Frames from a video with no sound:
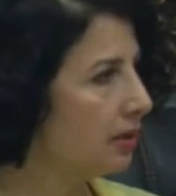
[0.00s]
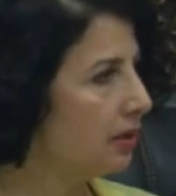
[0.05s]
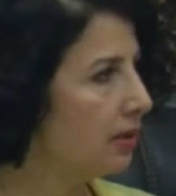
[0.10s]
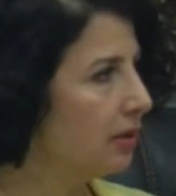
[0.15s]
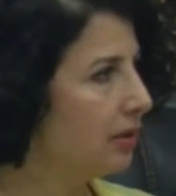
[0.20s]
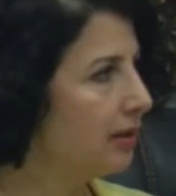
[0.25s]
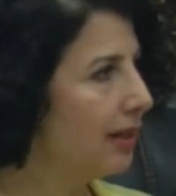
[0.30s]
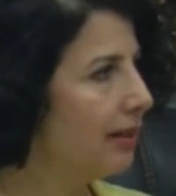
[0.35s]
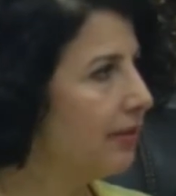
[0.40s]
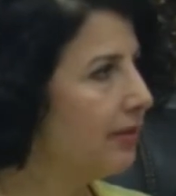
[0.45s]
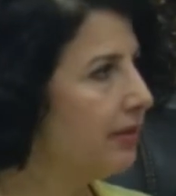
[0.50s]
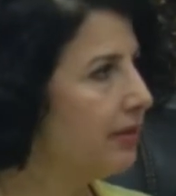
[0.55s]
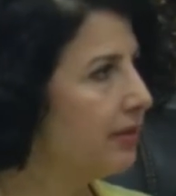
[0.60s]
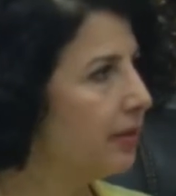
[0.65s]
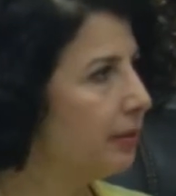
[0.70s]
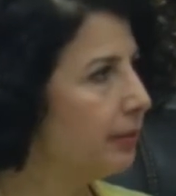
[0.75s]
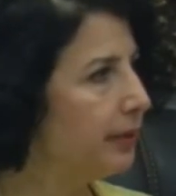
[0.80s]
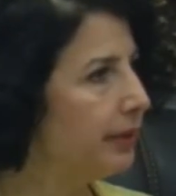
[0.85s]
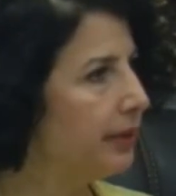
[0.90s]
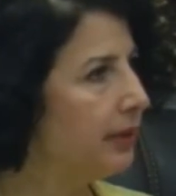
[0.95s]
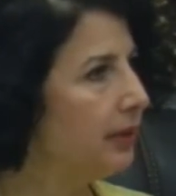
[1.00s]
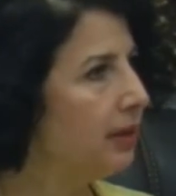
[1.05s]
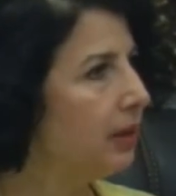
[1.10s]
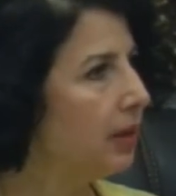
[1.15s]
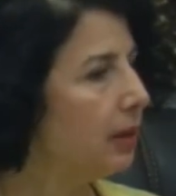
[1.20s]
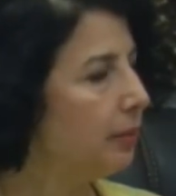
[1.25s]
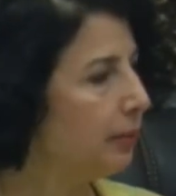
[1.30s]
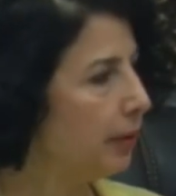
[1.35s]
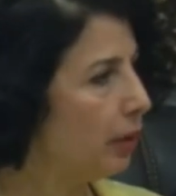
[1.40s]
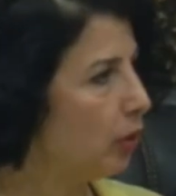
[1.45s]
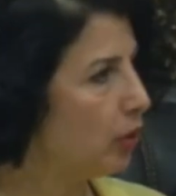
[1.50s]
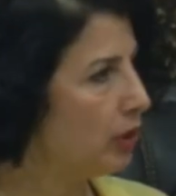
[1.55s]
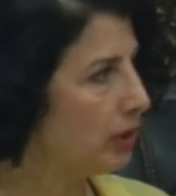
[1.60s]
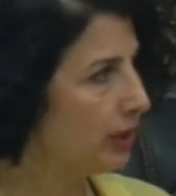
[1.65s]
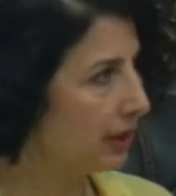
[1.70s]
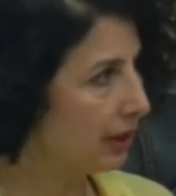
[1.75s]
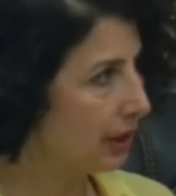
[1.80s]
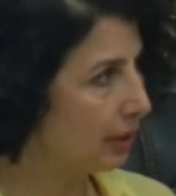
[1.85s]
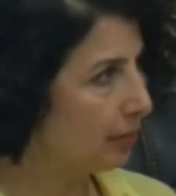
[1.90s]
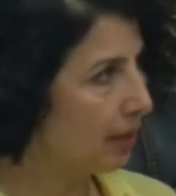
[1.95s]
D vitamini ve
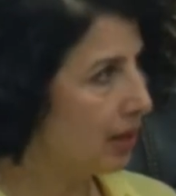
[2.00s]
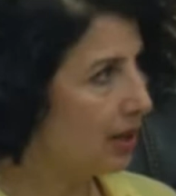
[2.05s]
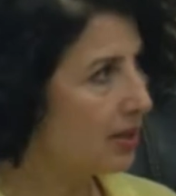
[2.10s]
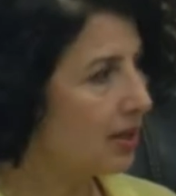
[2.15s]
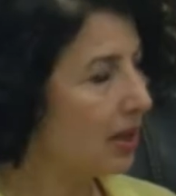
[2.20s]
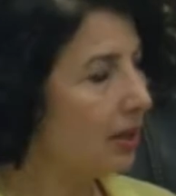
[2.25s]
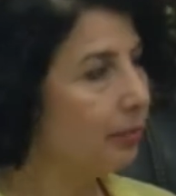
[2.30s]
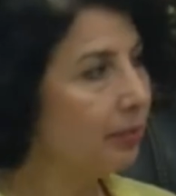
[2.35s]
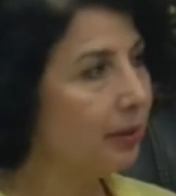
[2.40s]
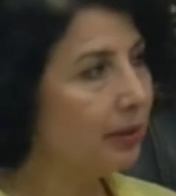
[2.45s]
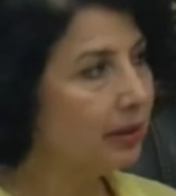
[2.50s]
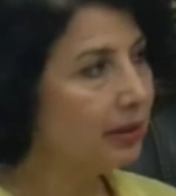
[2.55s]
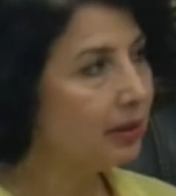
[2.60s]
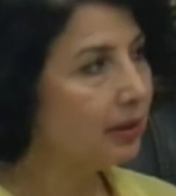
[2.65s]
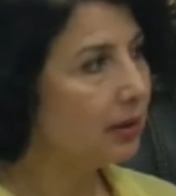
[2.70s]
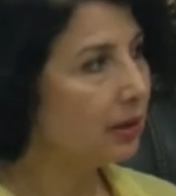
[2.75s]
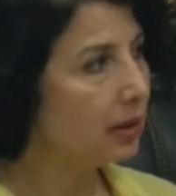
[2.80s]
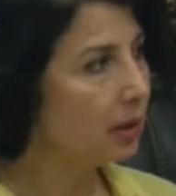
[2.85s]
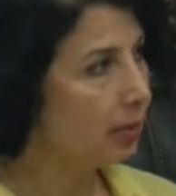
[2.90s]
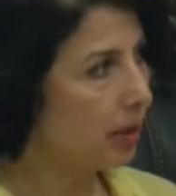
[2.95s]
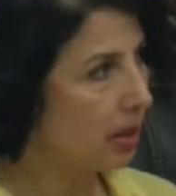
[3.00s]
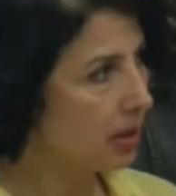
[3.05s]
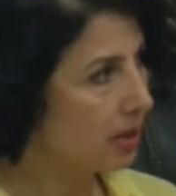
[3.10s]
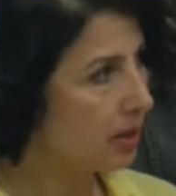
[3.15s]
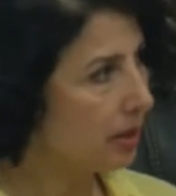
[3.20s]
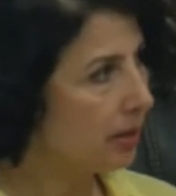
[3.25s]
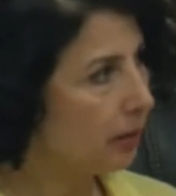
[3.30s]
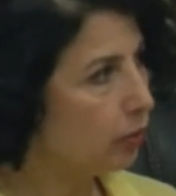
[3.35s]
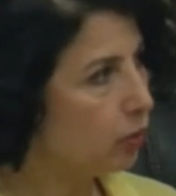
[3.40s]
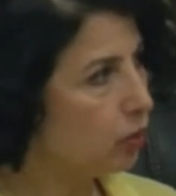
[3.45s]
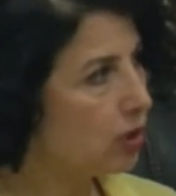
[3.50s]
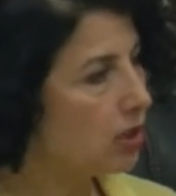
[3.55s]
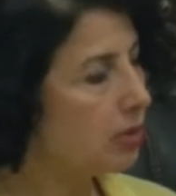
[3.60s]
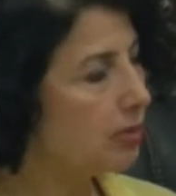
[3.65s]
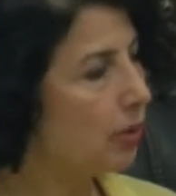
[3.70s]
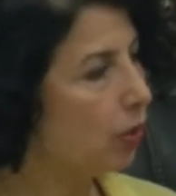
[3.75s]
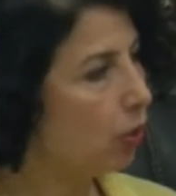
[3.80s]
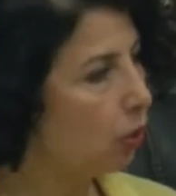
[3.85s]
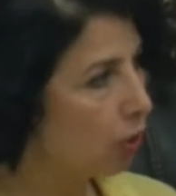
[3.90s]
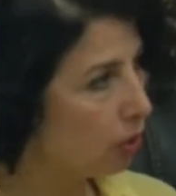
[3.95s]
12'de bazen balık ya da bazen ekliyoruz ama